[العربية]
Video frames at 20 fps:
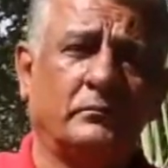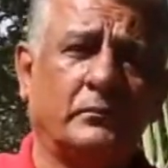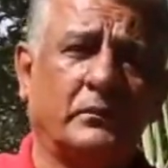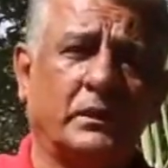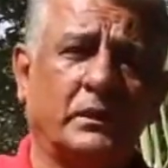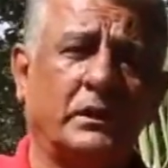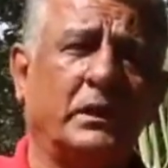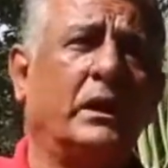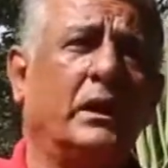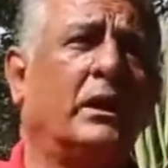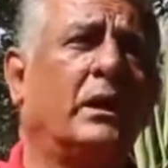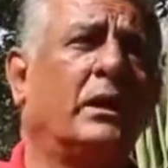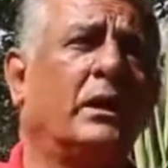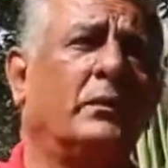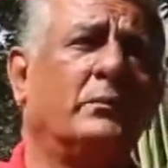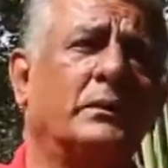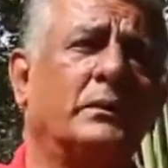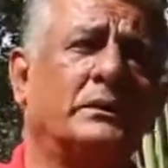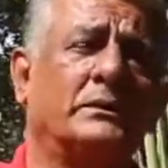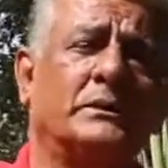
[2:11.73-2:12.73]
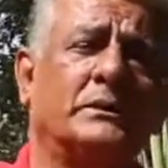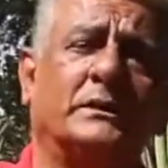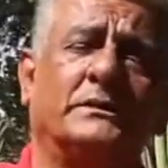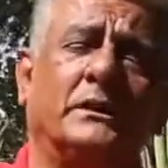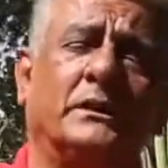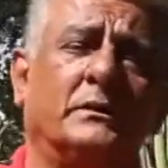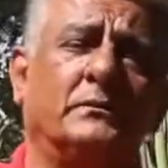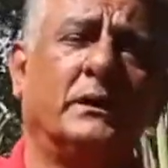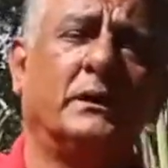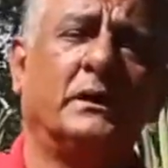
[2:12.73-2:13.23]
الأب
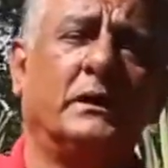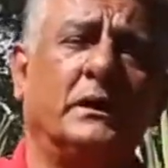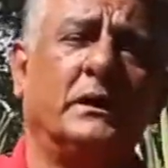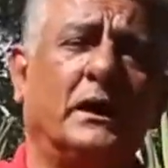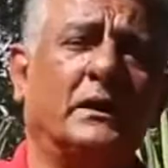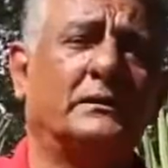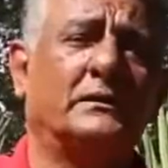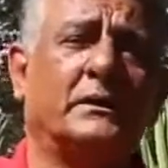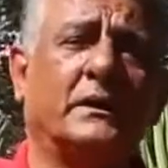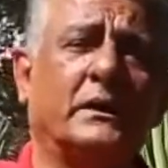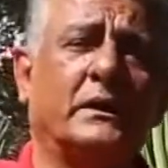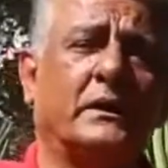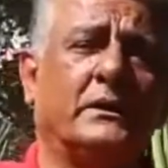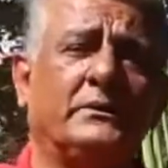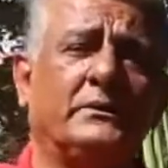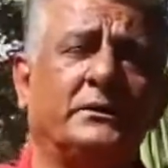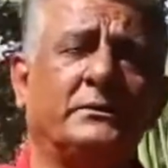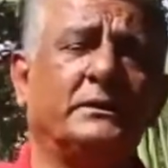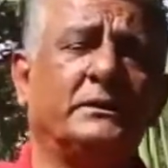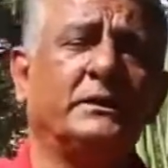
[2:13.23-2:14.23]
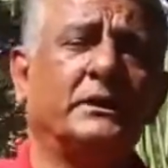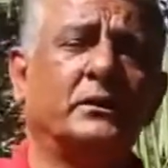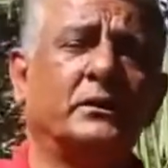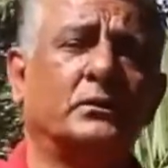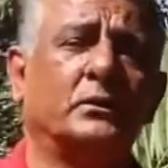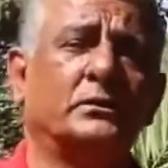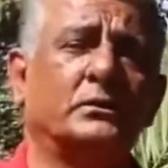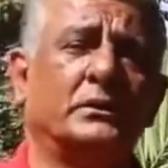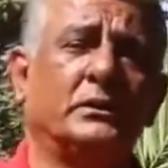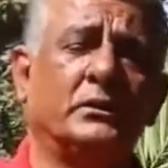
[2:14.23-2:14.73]
يدعمه حتى يجيب لنا
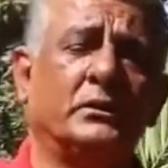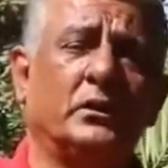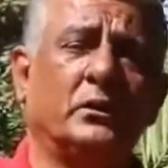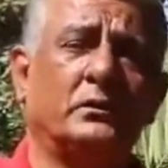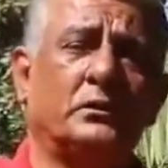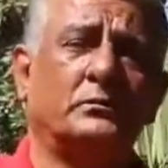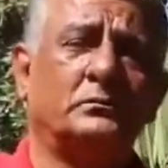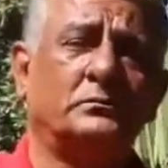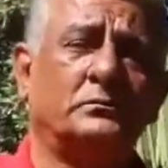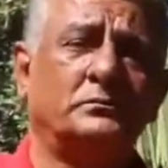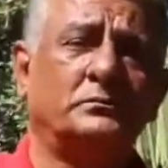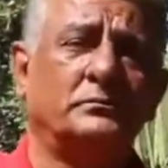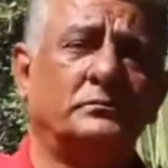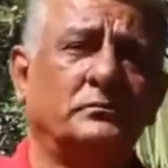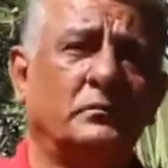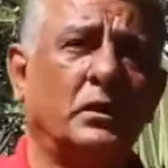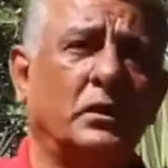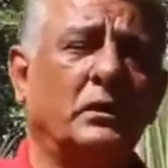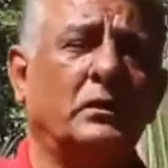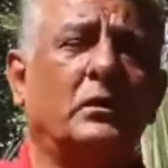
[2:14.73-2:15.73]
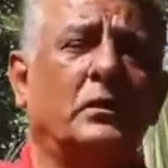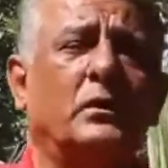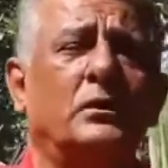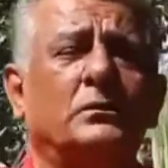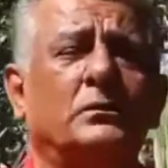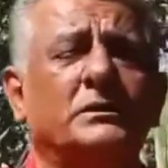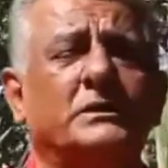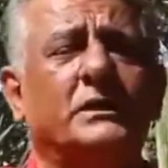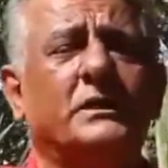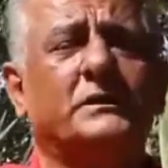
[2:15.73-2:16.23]
قوت اليوم
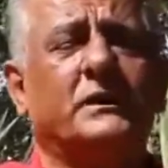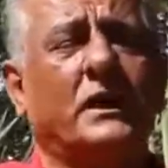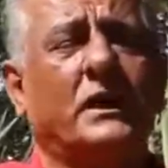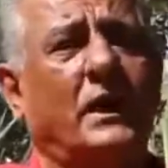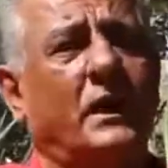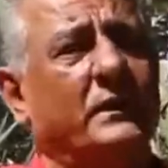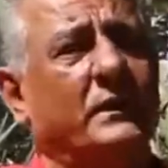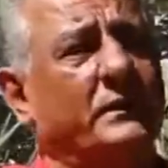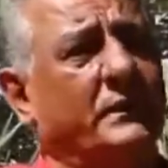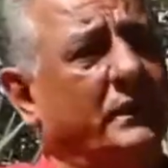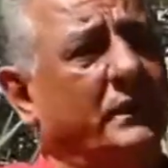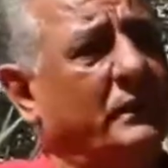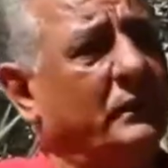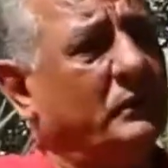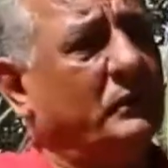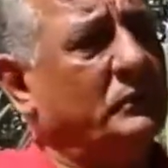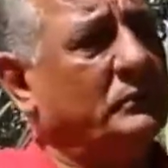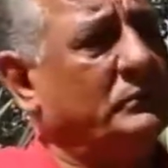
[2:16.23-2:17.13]
الأم قد راعتنا